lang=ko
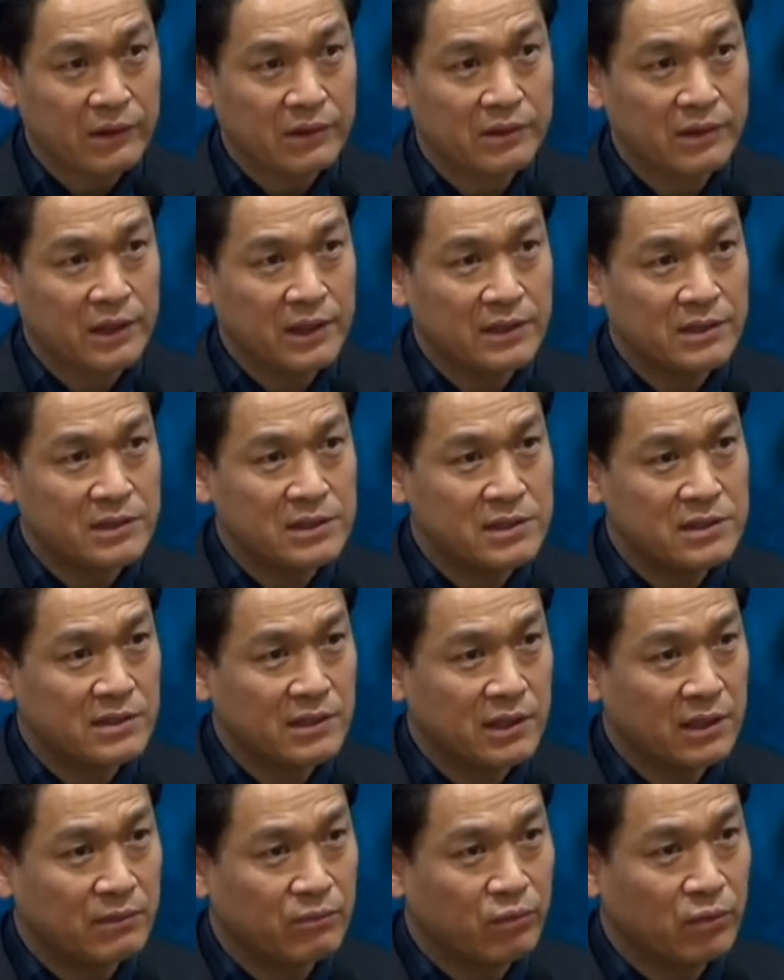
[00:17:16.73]
역대하
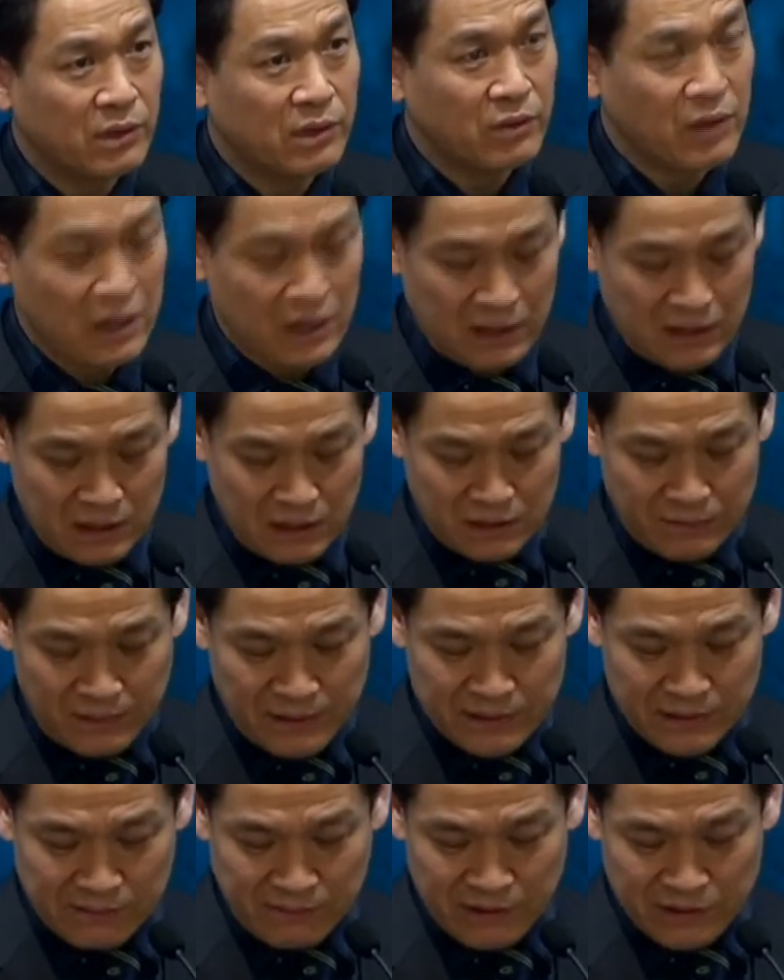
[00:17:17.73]
7장에 뭐라고
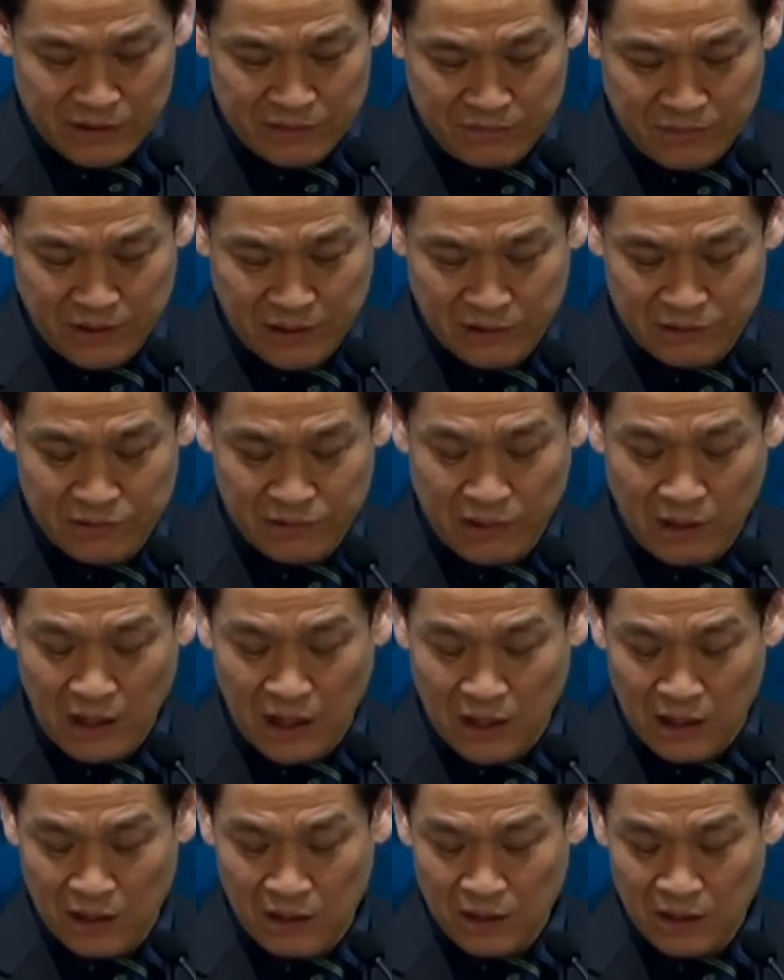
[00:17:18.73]
하나님께서 말씀하십니까?
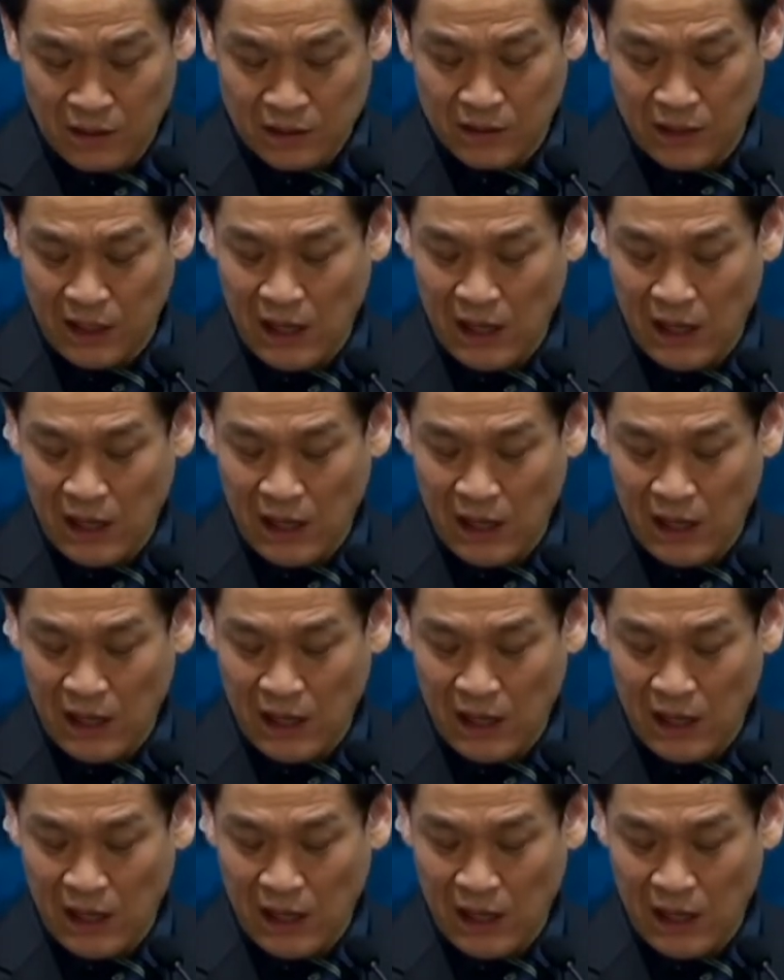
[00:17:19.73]
들어라.